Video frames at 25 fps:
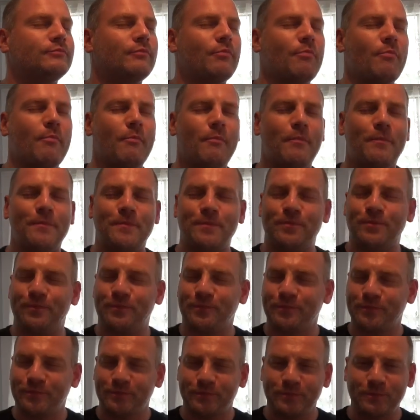Mmh.
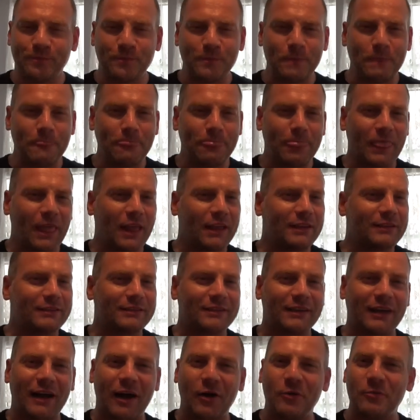
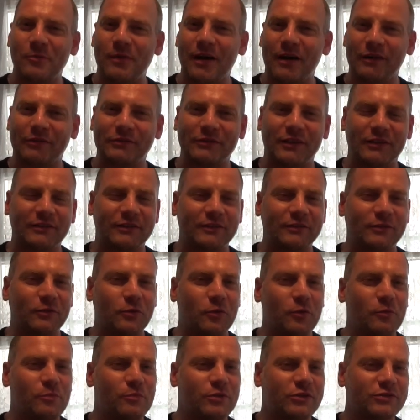Traumhaft, das
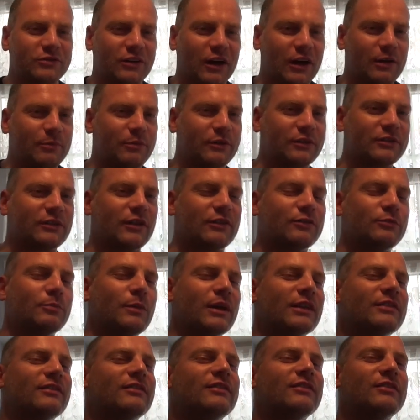ist unbeschreiblich, das
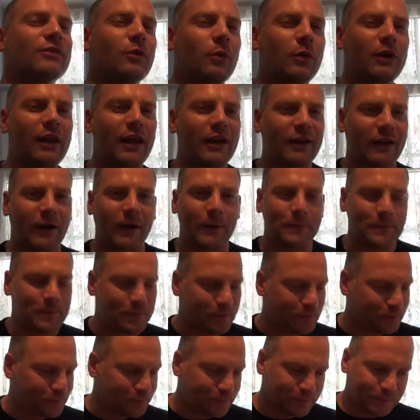schmeckt so lecker.
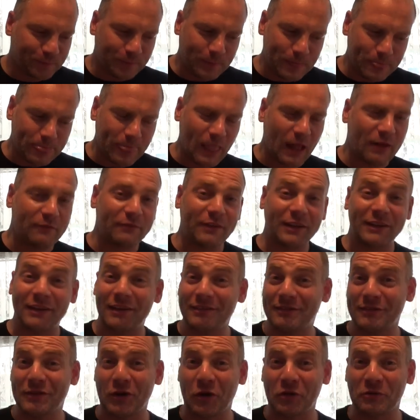Wer
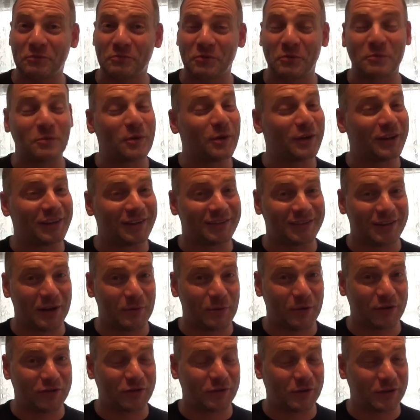das nicht ausprobiert, ist
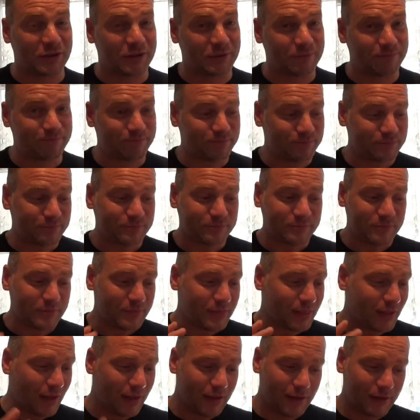selber schuld.
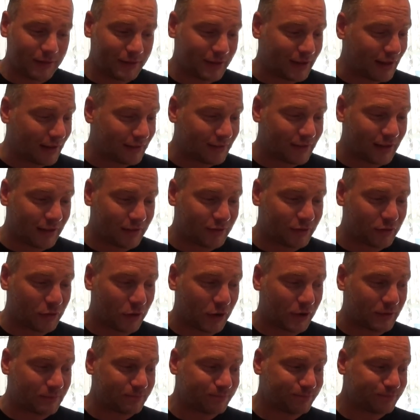Ganz, ganz
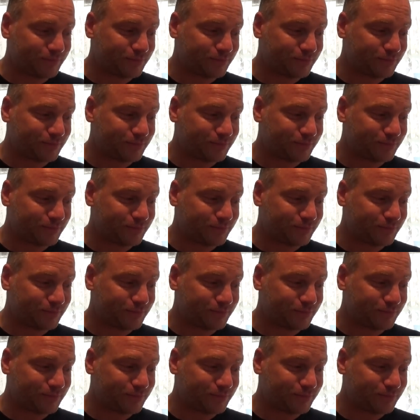toll.